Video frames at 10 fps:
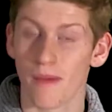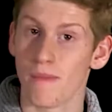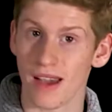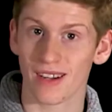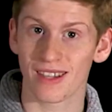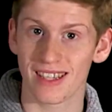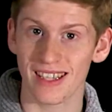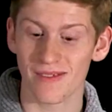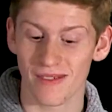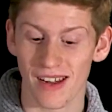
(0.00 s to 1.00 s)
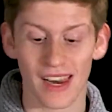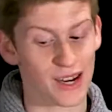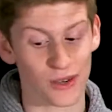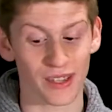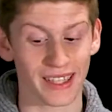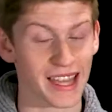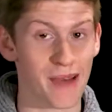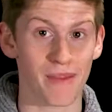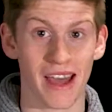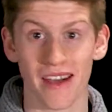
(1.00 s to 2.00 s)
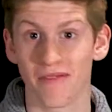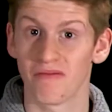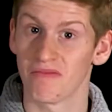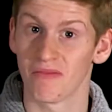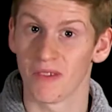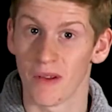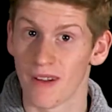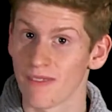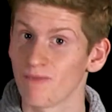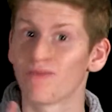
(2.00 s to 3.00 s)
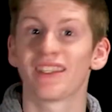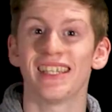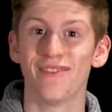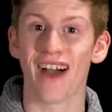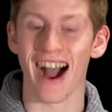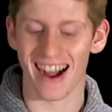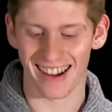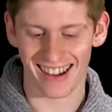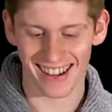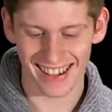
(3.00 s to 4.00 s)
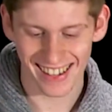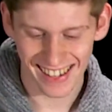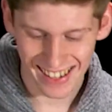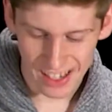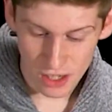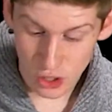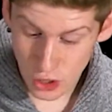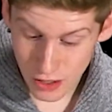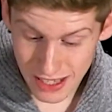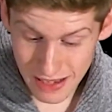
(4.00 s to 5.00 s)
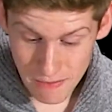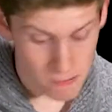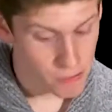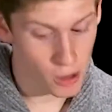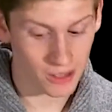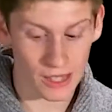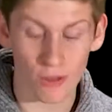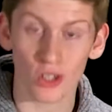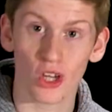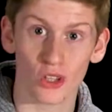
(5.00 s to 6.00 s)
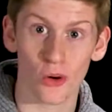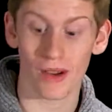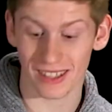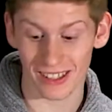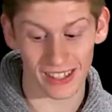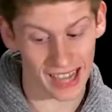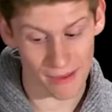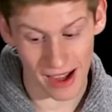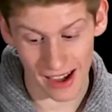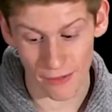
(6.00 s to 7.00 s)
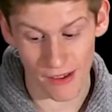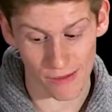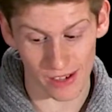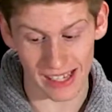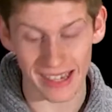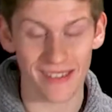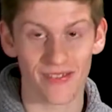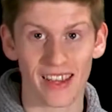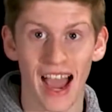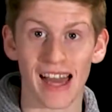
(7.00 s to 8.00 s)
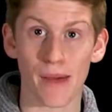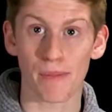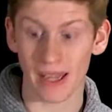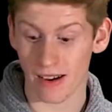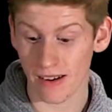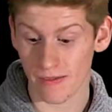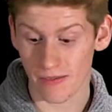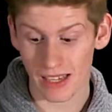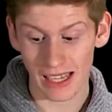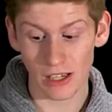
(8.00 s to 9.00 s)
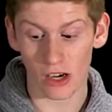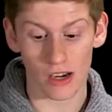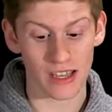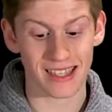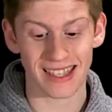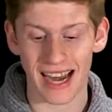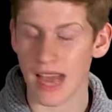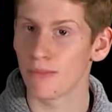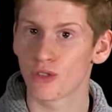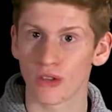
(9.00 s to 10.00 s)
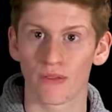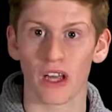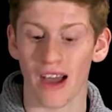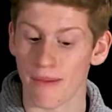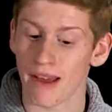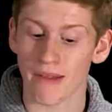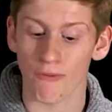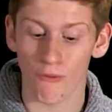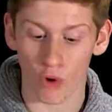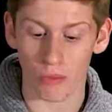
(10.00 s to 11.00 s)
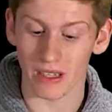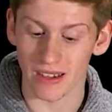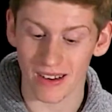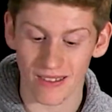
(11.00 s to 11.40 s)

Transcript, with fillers: Mercredi, la journée thème est hiver. Jeudi, portez votre coton watté de grammaire favori. À la PA, il y aura le célèbre trivia à Madame Foreman.